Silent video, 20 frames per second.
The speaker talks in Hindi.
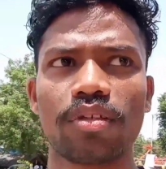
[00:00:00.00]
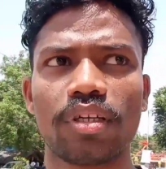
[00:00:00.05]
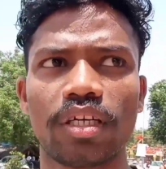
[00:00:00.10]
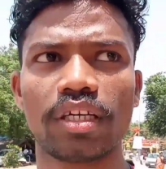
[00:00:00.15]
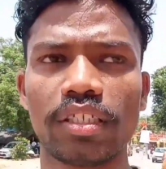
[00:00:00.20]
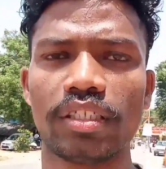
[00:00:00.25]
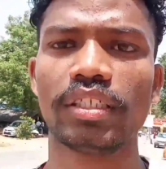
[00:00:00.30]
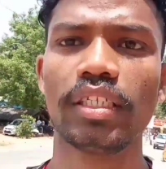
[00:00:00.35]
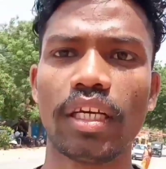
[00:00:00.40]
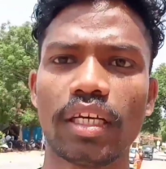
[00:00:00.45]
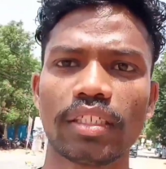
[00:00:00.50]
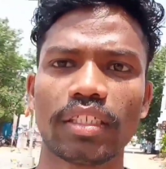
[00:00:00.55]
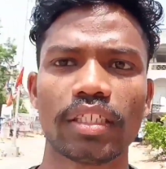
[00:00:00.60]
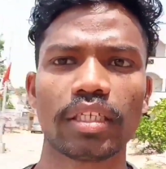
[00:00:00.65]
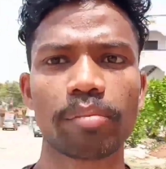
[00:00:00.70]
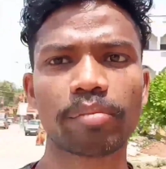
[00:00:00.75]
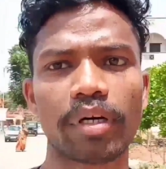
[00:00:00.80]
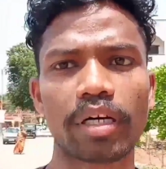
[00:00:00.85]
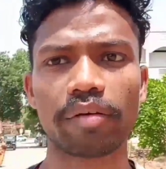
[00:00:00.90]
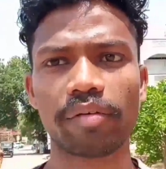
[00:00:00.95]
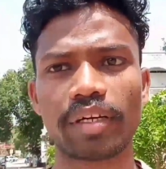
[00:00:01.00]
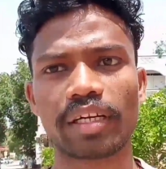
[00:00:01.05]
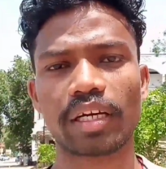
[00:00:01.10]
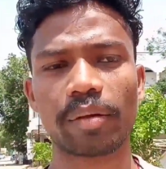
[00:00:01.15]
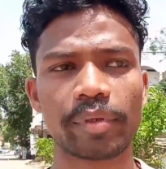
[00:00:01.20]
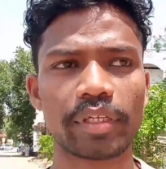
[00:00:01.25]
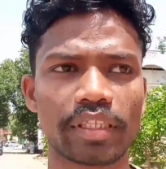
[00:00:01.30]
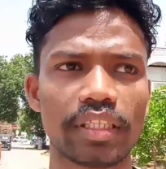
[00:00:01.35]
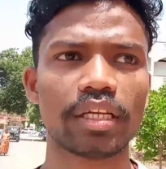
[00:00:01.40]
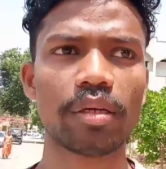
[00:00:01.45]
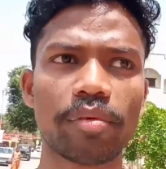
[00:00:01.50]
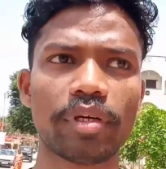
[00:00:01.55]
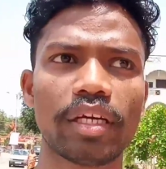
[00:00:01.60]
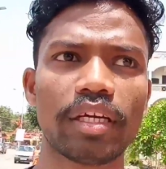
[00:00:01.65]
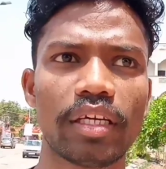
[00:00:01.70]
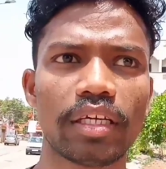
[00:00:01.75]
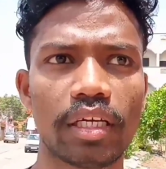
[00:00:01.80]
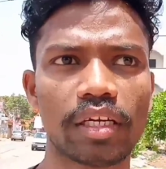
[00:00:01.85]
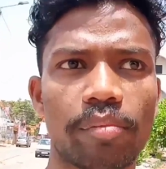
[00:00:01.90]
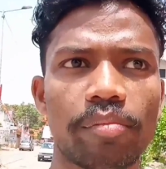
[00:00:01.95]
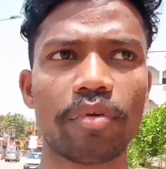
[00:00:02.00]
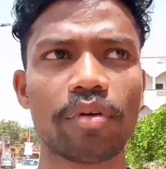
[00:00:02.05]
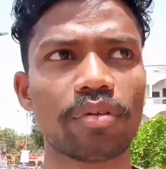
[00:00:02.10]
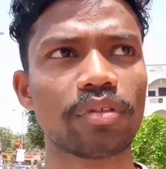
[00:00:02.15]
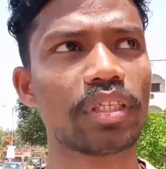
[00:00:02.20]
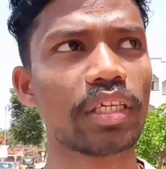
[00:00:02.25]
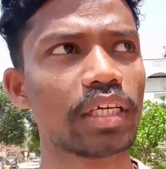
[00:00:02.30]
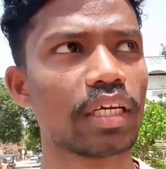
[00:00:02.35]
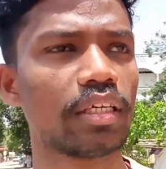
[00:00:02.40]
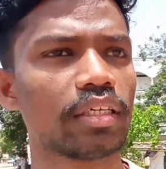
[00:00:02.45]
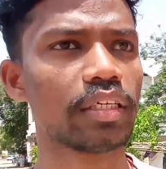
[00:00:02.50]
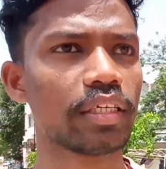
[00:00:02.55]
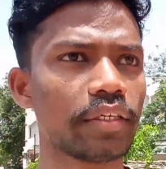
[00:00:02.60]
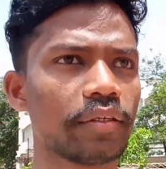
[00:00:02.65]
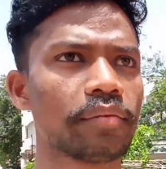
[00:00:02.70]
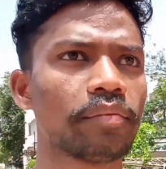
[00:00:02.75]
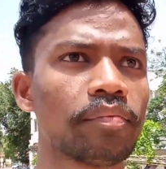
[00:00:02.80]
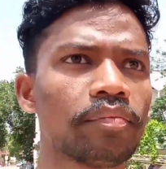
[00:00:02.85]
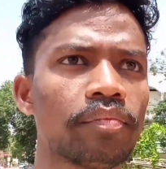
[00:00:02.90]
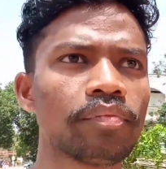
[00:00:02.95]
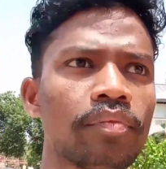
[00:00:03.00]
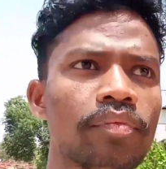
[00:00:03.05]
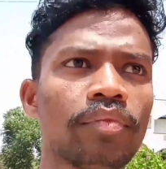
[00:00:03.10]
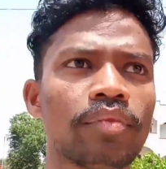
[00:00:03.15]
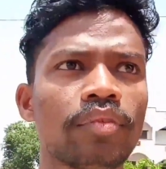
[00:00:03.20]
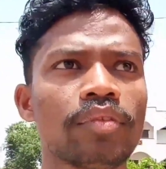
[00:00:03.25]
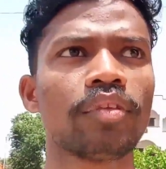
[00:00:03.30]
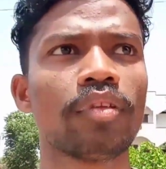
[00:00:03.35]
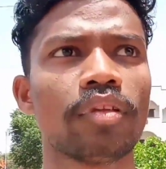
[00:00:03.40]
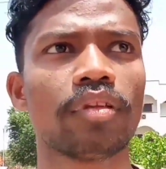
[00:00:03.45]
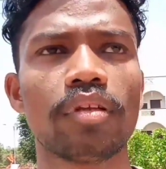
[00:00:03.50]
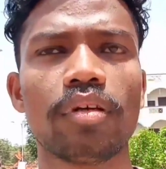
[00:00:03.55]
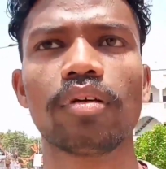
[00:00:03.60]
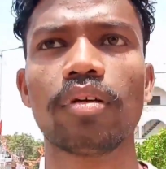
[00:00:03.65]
तो गैस मैं अभी फिलहाल एक मंदिर है वहाँ छोटा सा